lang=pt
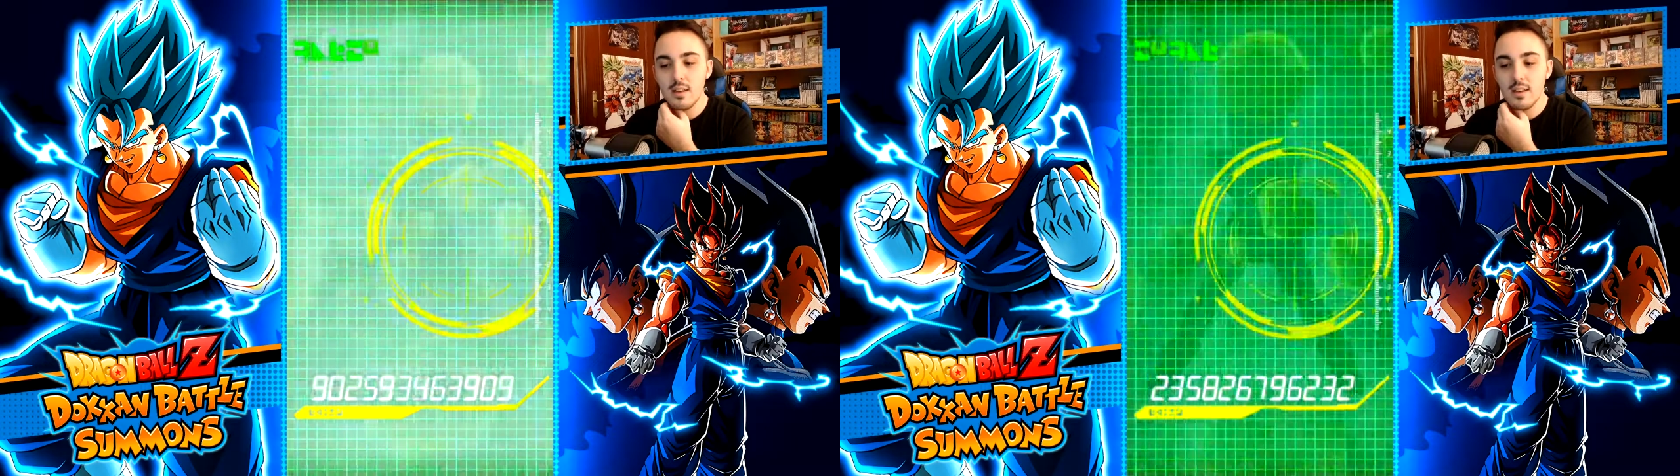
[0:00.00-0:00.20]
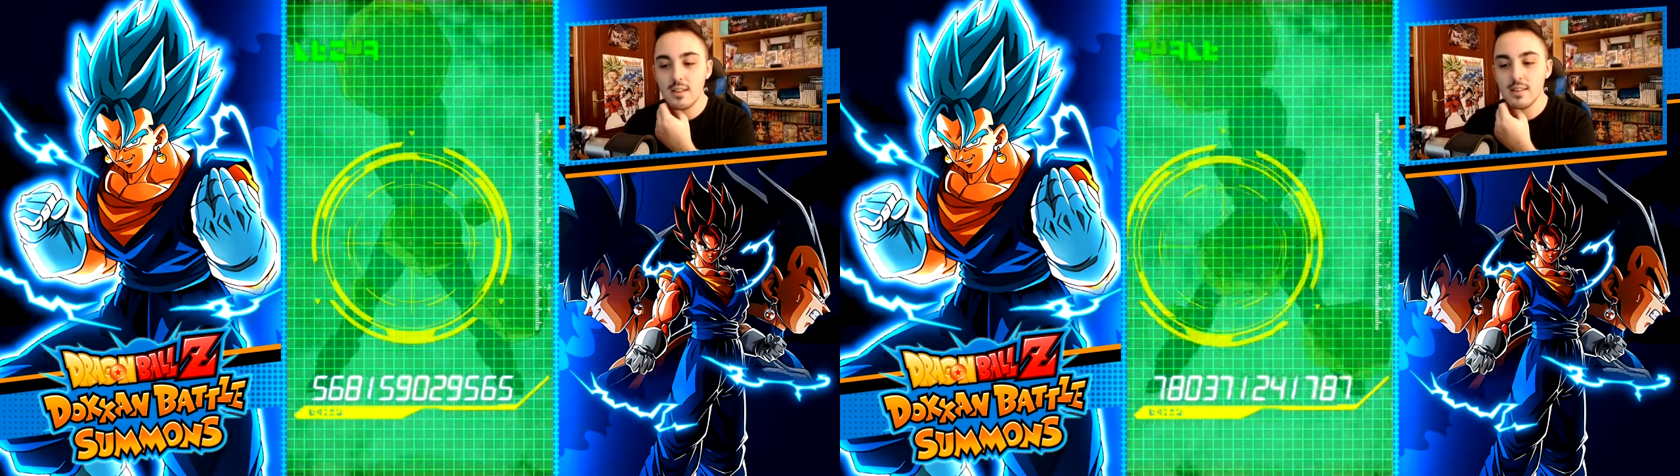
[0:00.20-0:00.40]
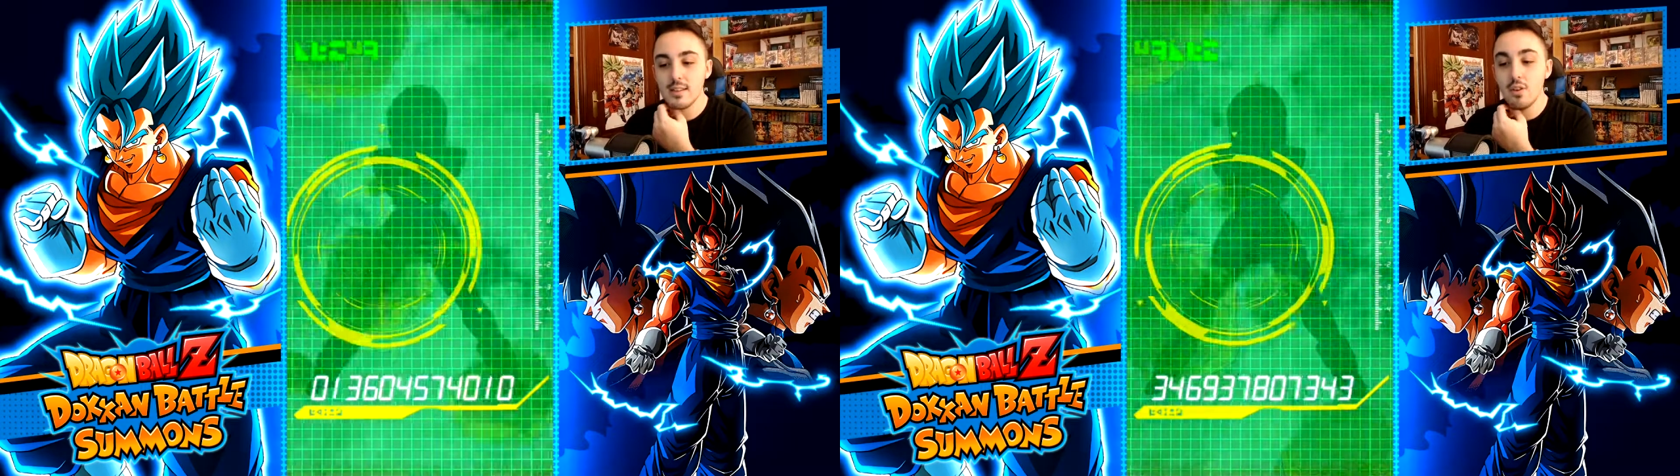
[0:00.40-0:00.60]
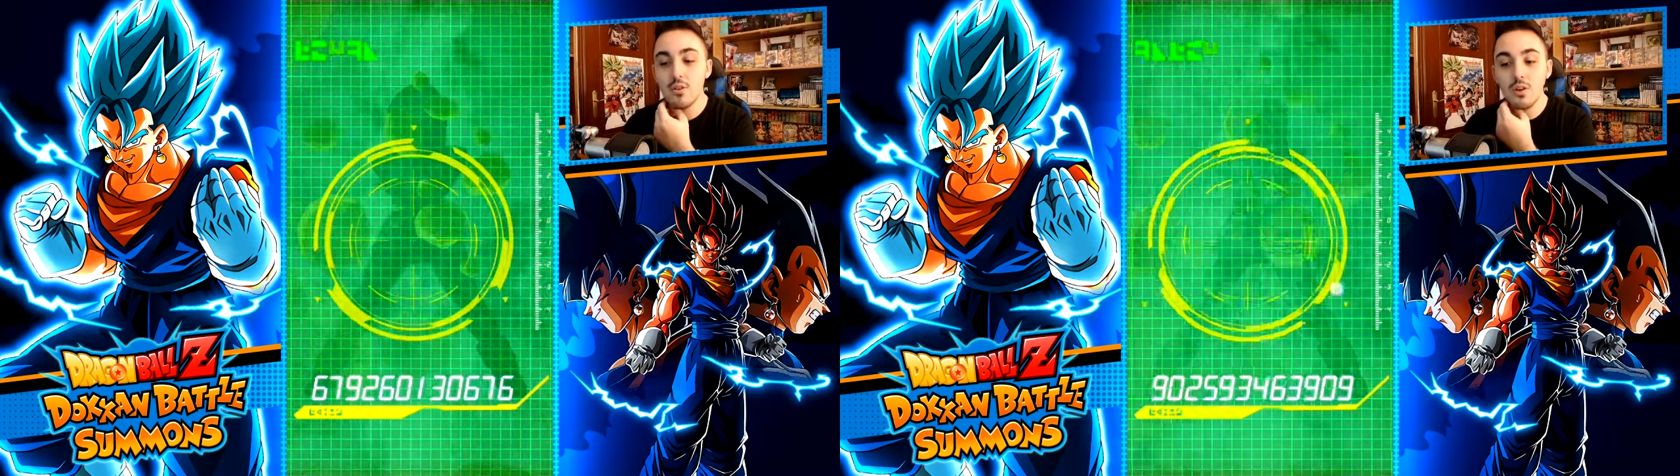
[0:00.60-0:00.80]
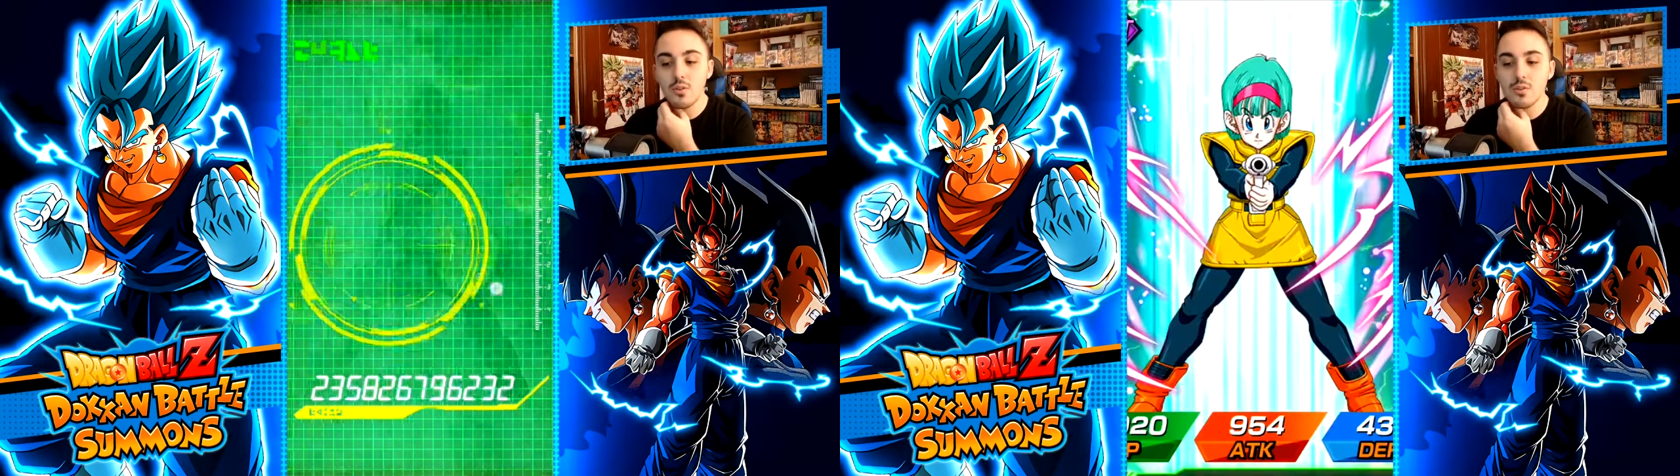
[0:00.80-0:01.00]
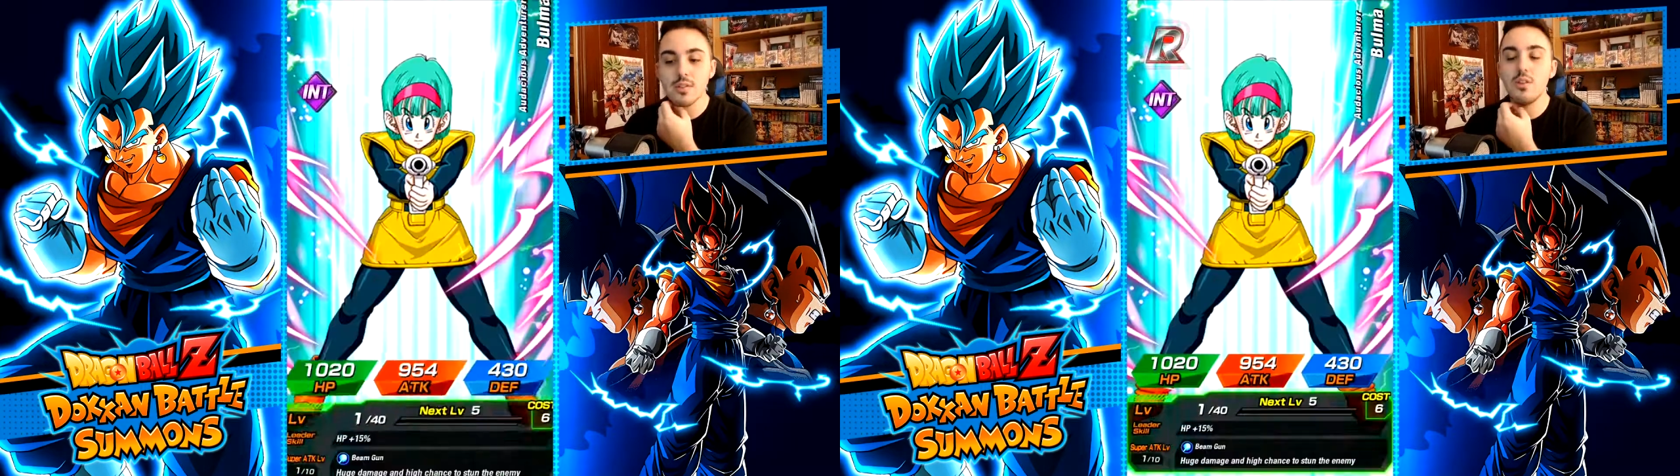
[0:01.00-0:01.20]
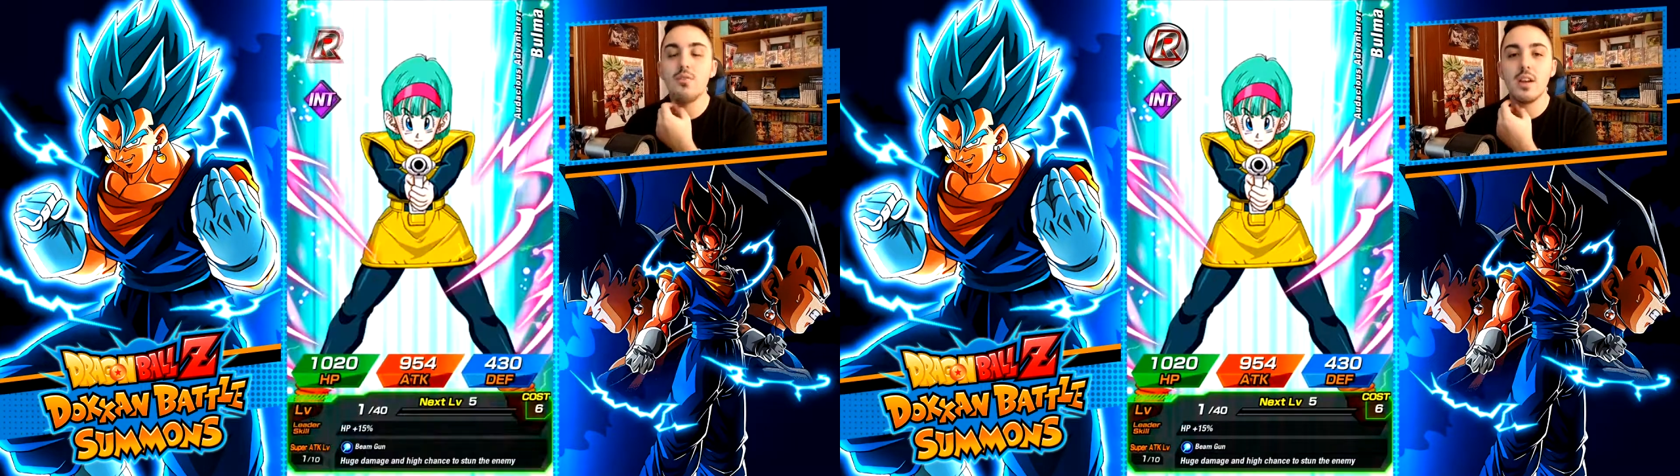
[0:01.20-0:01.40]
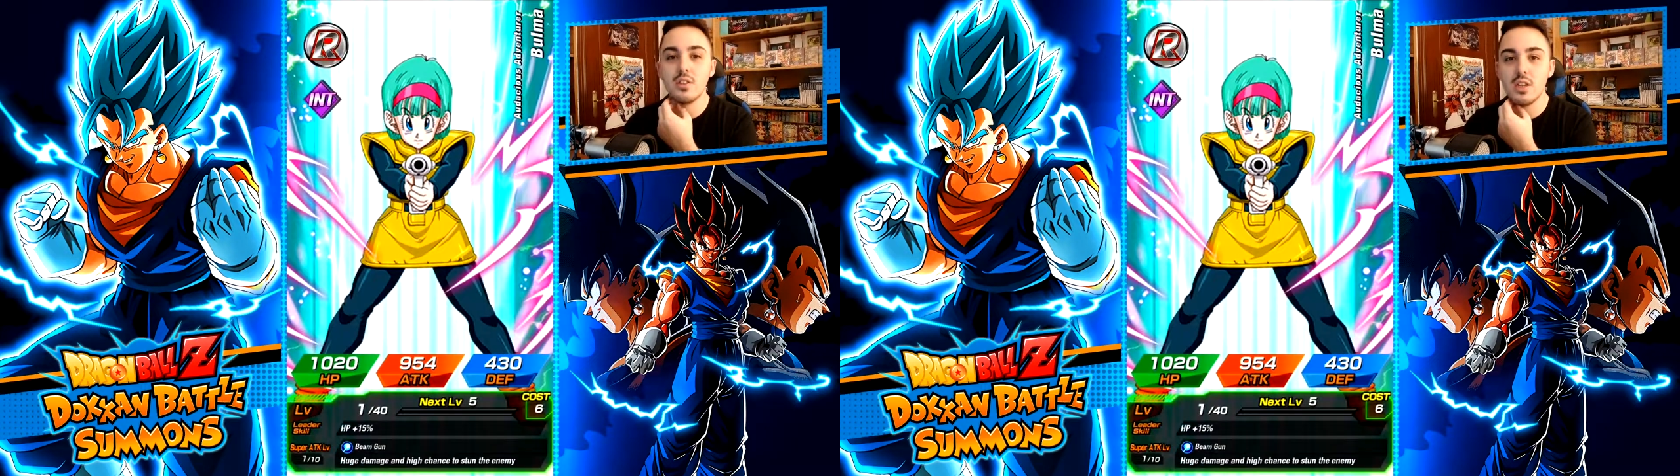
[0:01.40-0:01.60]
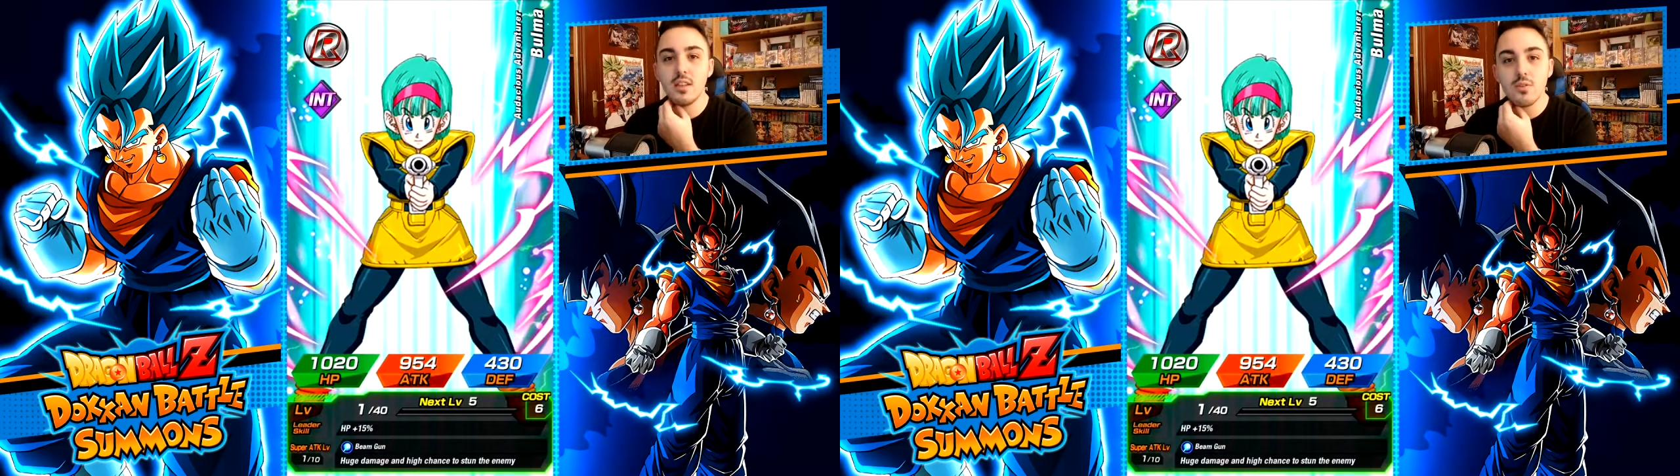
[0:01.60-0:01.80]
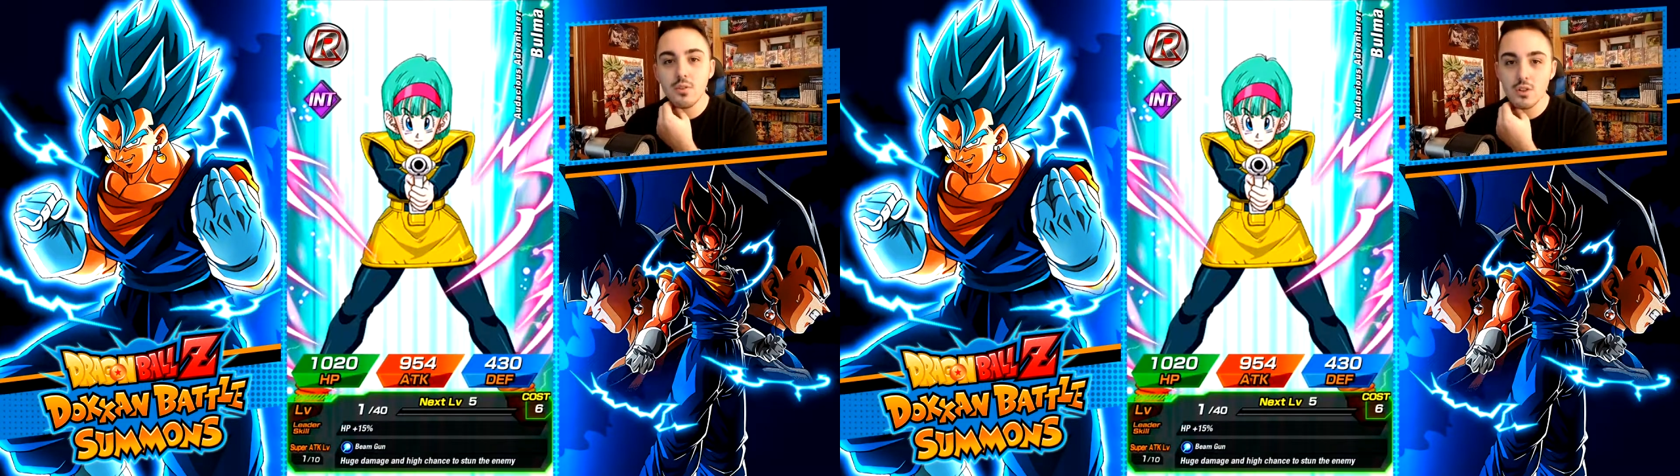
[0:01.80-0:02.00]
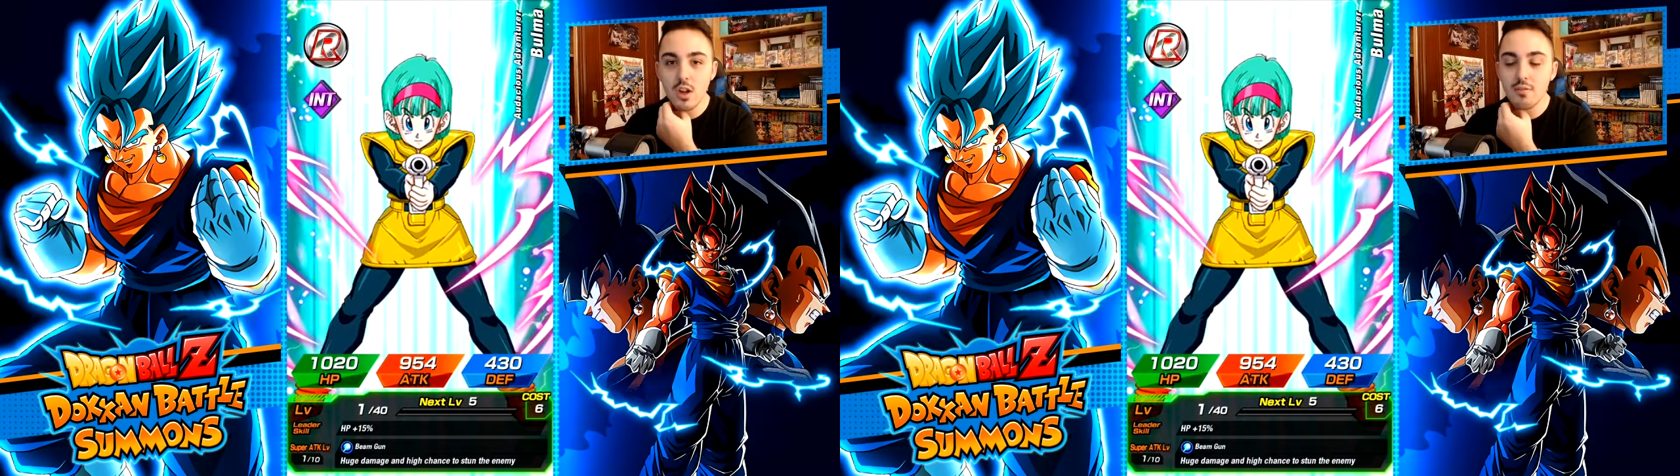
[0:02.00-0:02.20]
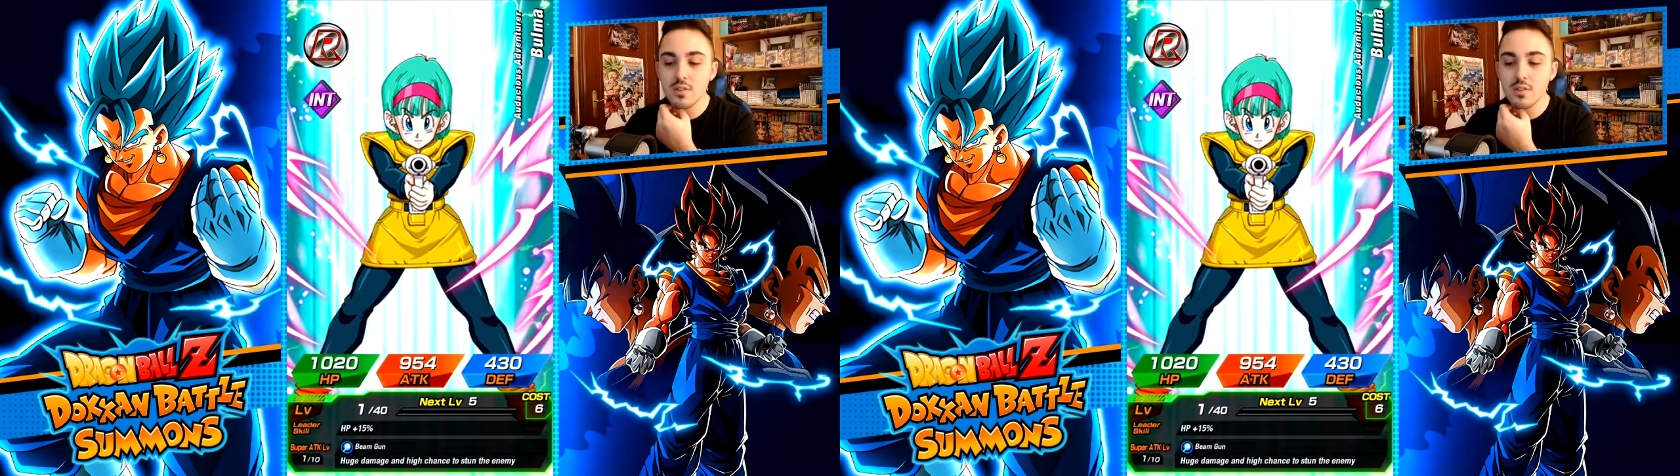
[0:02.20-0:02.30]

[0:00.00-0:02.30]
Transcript: e se eu não conseguir o Vegito, eu já vou